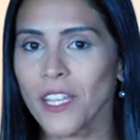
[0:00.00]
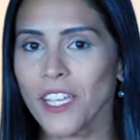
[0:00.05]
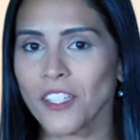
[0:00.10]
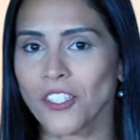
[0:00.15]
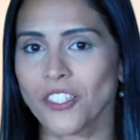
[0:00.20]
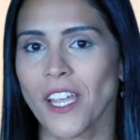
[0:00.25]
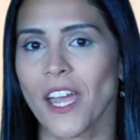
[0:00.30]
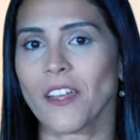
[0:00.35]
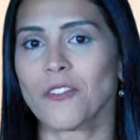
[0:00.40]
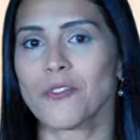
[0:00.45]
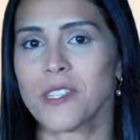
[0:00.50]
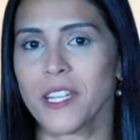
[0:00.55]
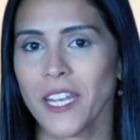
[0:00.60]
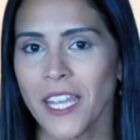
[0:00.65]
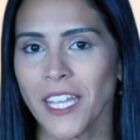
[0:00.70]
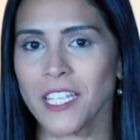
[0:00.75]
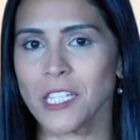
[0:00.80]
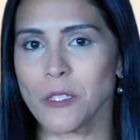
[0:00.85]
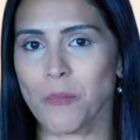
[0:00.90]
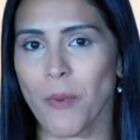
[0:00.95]
deixar os
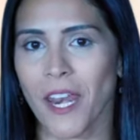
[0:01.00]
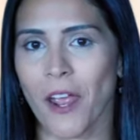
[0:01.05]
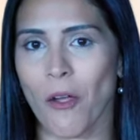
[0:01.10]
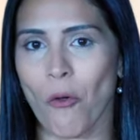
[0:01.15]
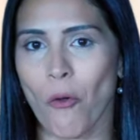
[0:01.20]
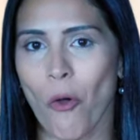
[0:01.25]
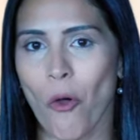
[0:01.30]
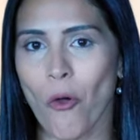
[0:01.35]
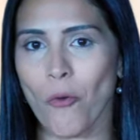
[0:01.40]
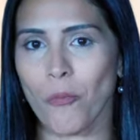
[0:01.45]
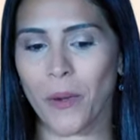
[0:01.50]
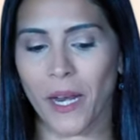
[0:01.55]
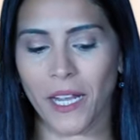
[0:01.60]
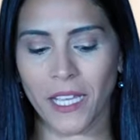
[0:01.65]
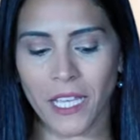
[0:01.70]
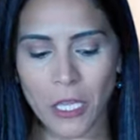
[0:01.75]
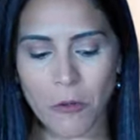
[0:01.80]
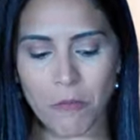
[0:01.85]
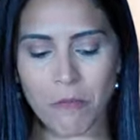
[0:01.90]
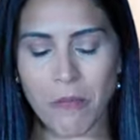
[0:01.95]
links para compra
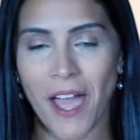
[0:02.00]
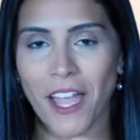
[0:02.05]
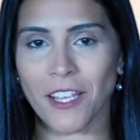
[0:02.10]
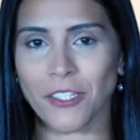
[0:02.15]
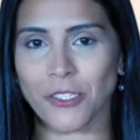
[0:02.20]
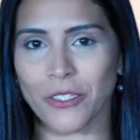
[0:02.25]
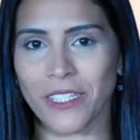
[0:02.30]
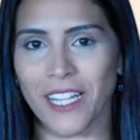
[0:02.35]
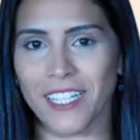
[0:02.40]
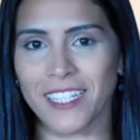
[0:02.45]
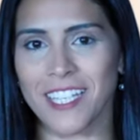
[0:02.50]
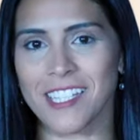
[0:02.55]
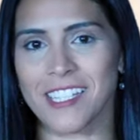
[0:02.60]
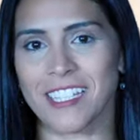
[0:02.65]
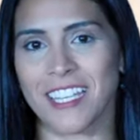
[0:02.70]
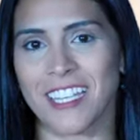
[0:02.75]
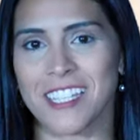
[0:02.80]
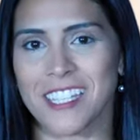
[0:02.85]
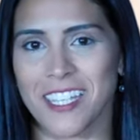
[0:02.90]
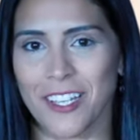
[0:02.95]
aqui embaixo na
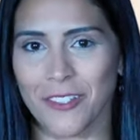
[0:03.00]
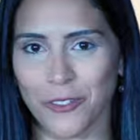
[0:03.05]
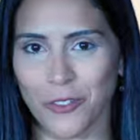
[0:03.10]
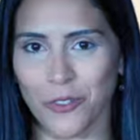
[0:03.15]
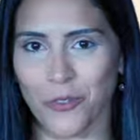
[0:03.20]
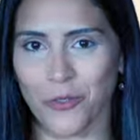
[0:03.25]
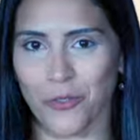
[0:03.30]
descrição do